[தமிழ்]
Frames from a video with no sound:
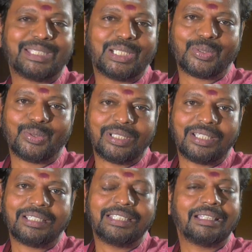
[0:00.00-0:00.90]

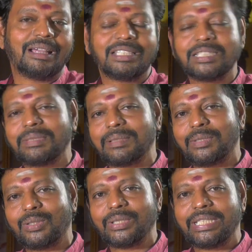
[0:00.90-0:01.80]
மந்திரக்கோள் தான் இந்த ஆதி
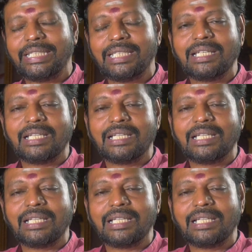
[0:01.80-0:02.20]
பிரம்மலோகி